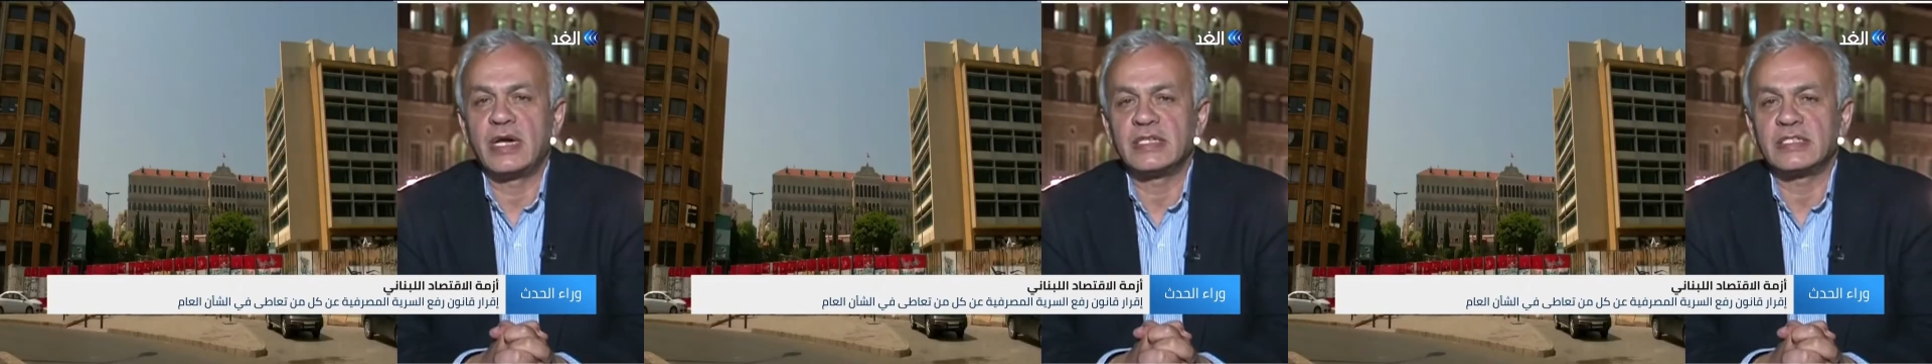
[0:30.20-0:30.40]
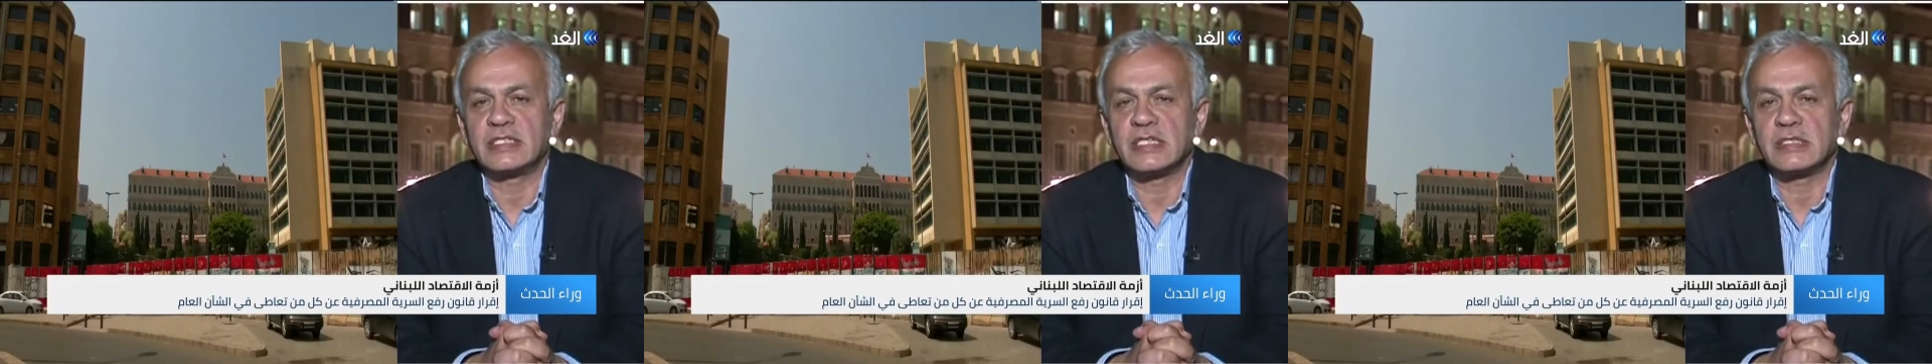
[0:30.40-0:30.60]

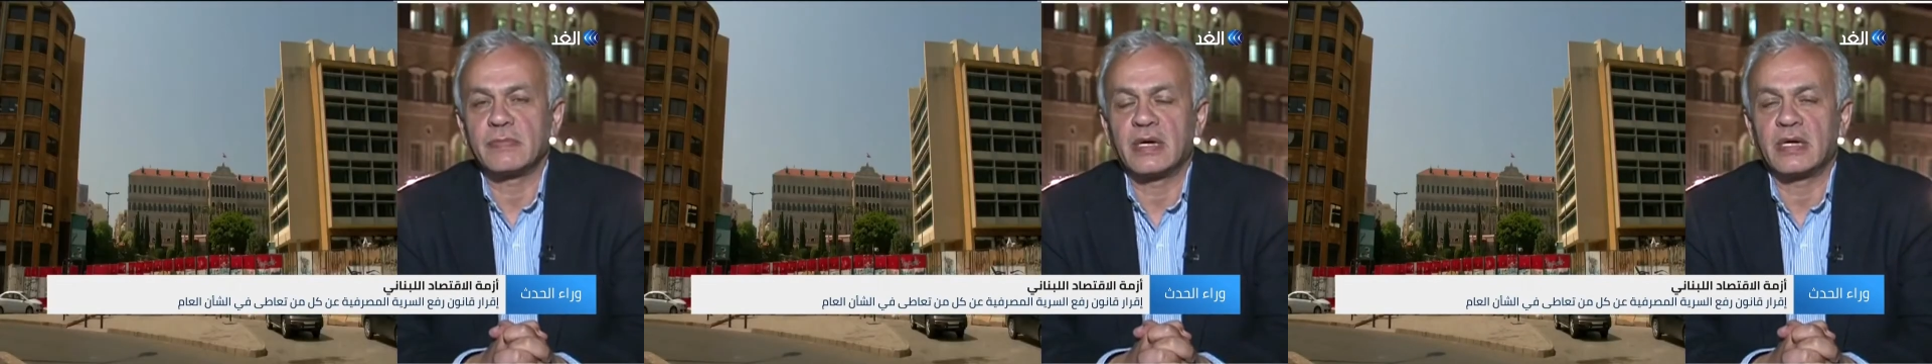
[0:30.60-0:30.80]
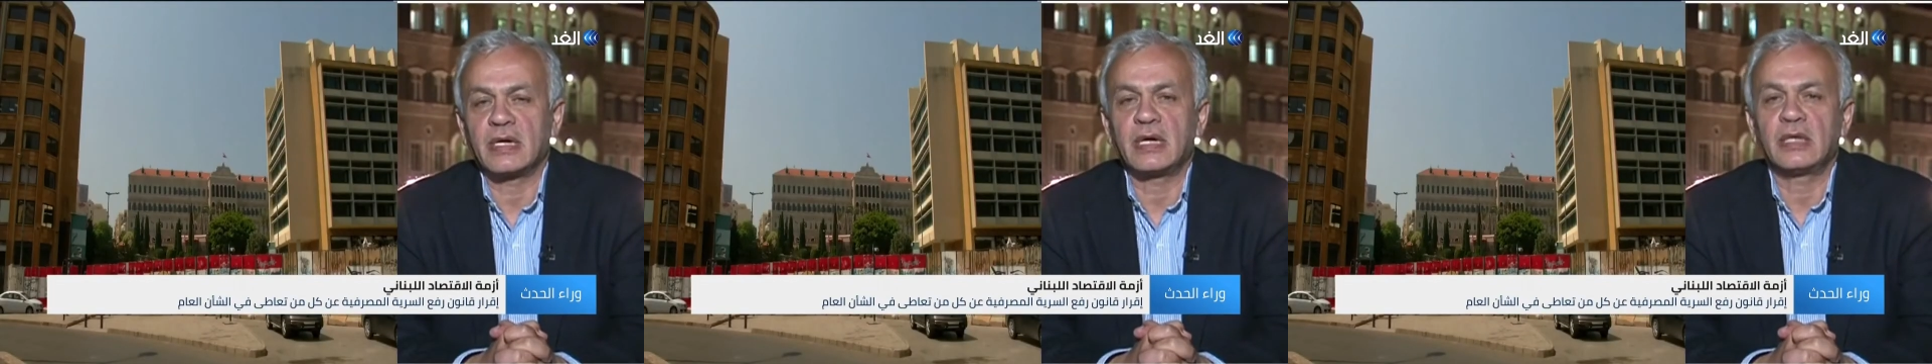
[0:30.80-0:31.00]

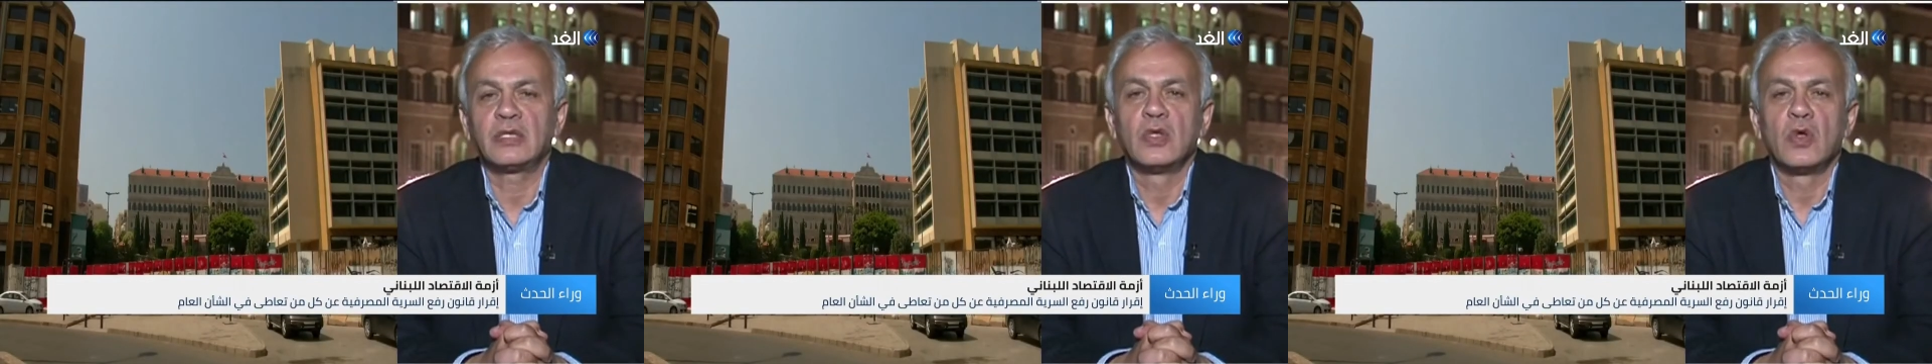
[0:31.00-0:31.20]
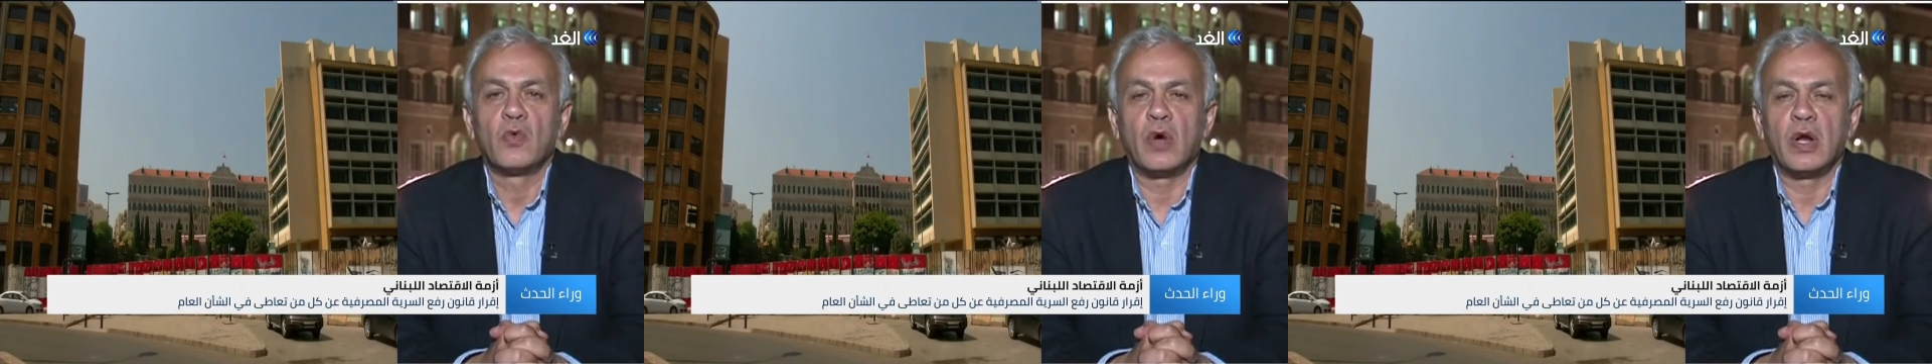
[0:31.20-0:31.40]
الاستثمارات
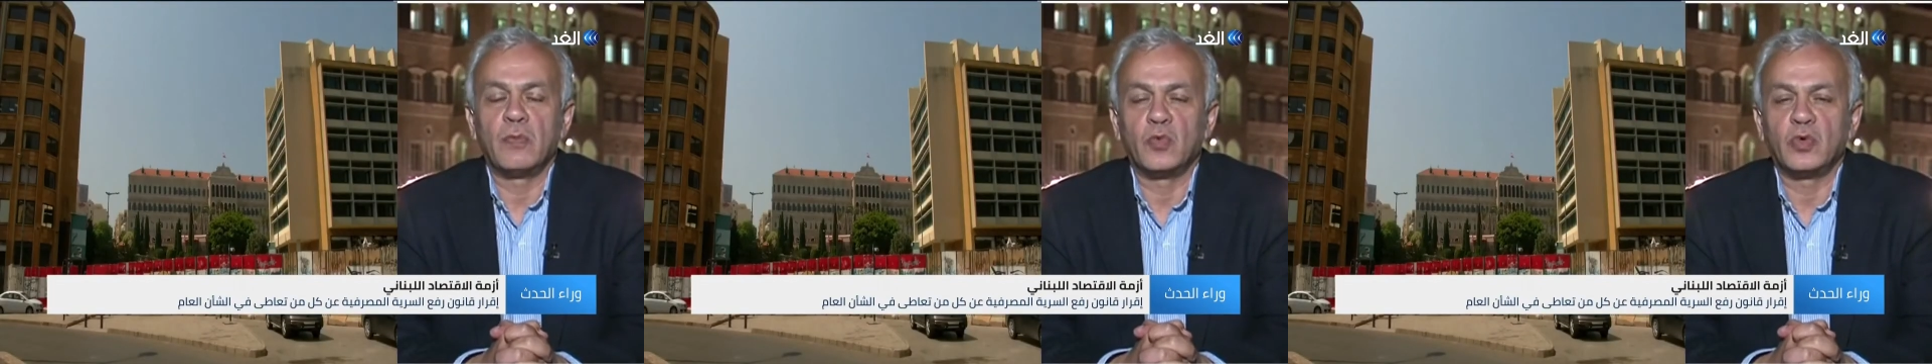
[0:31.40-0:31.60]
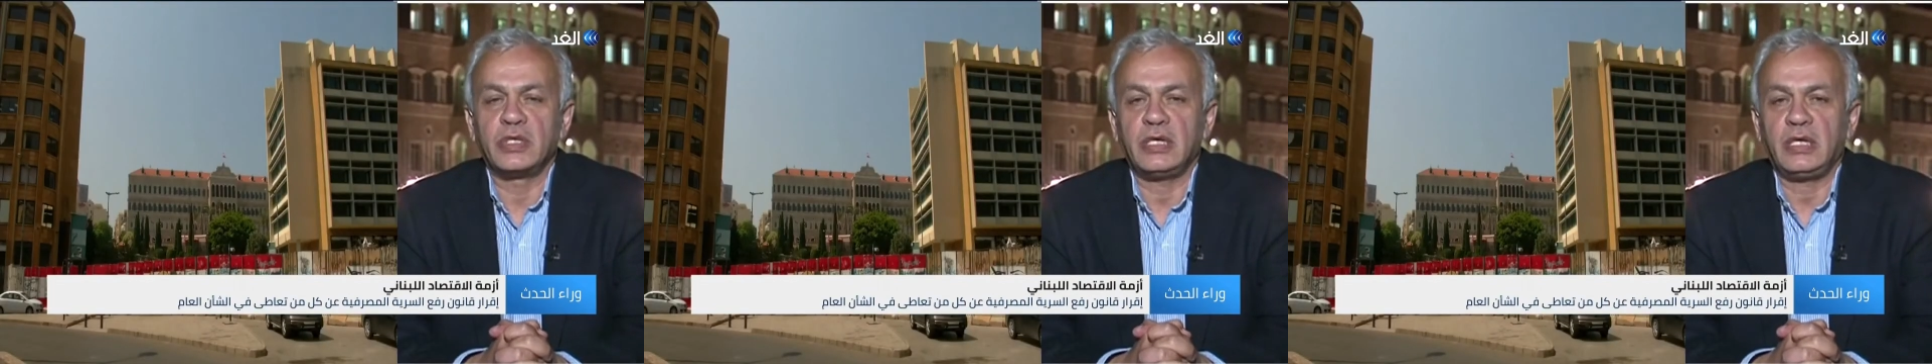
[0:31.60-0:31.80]

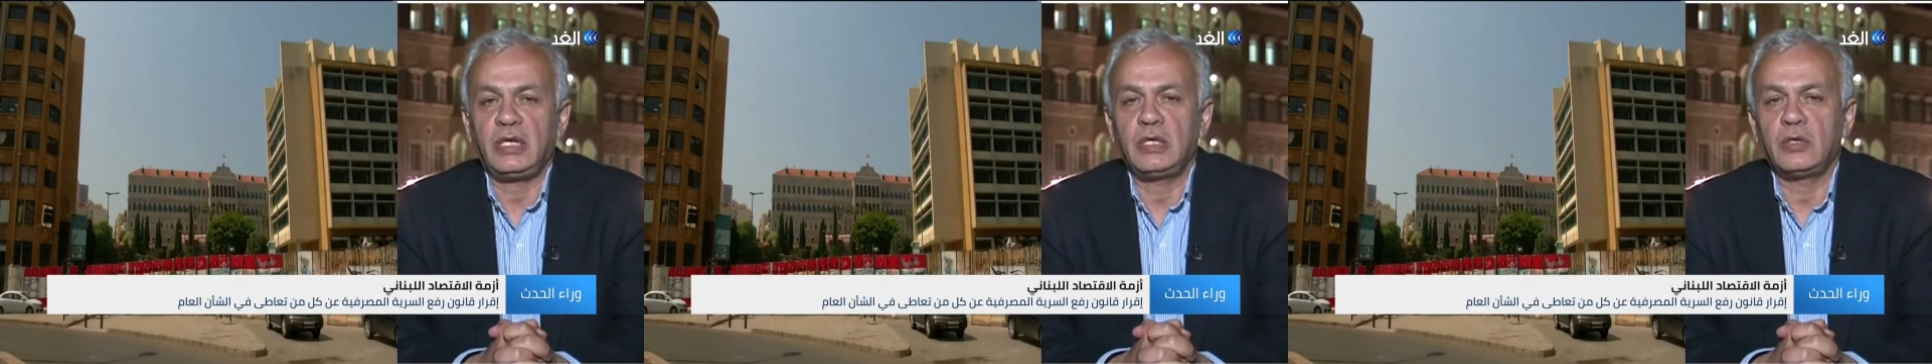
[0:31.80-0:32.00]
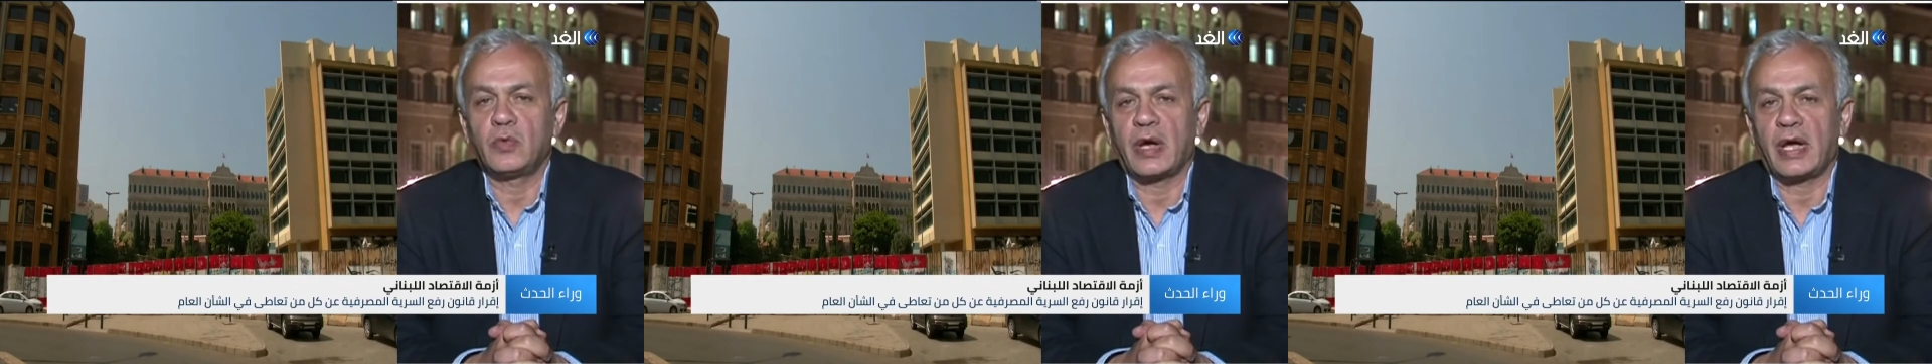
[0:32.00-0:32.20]

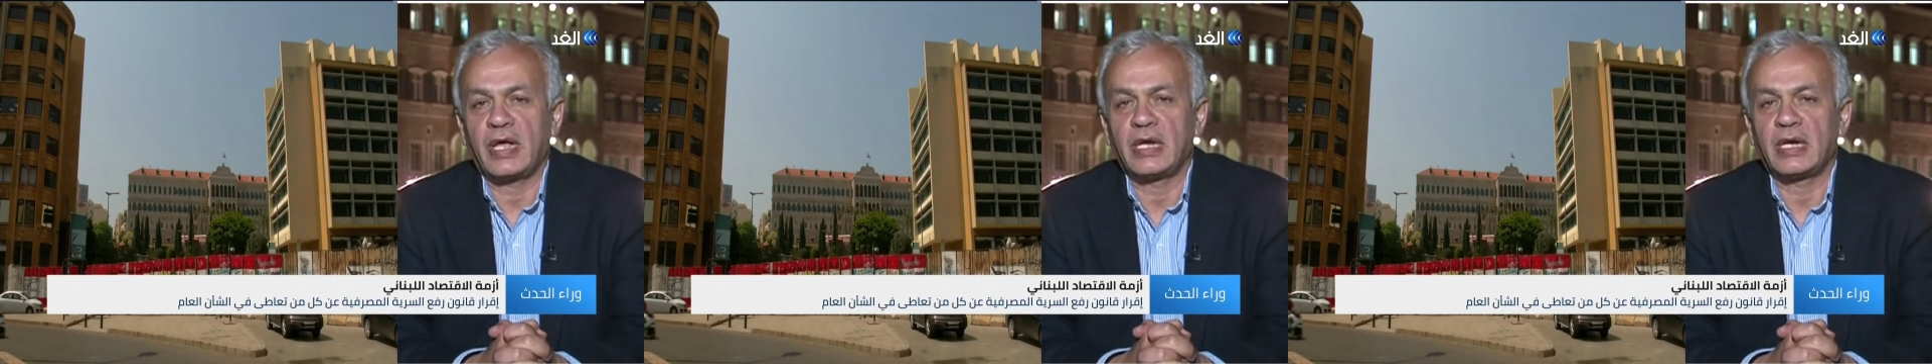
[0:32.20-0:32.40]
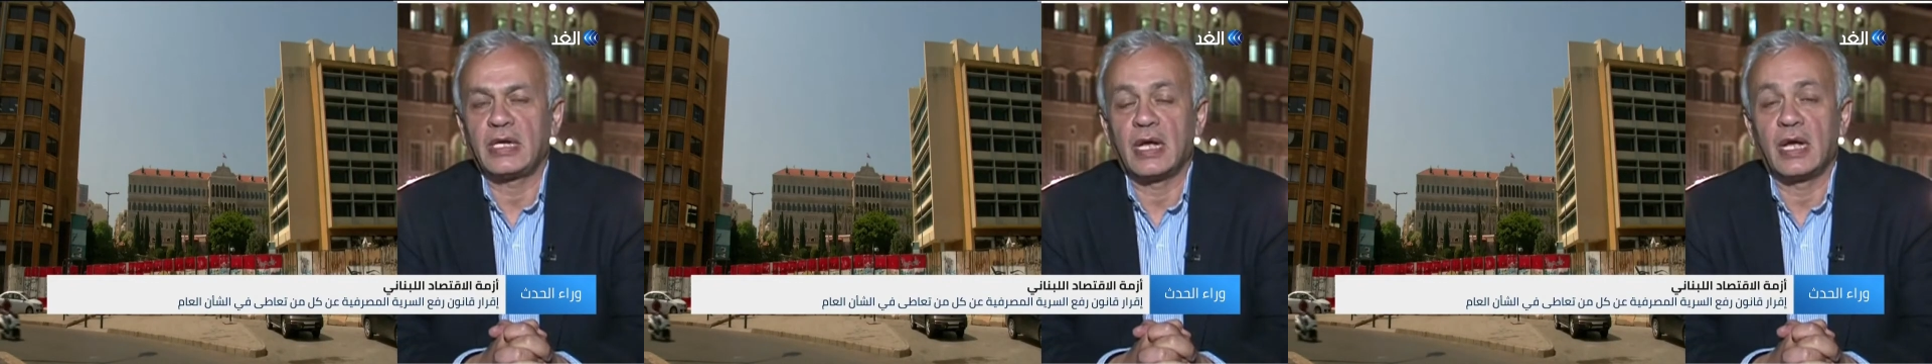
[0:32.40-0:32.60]
والمودعين
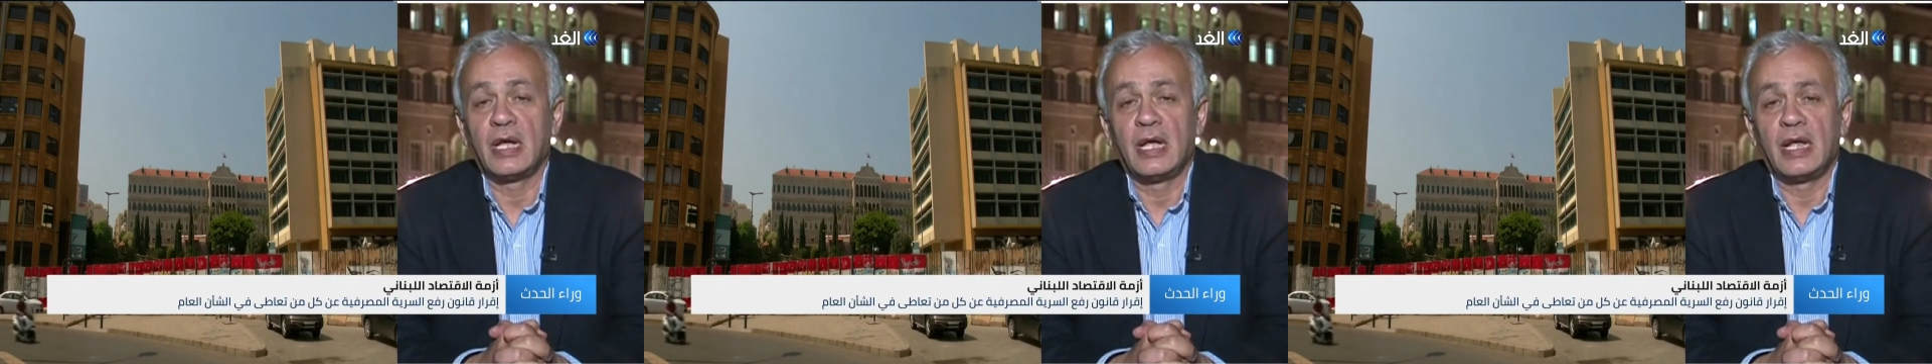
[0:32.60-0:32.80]
وغيرها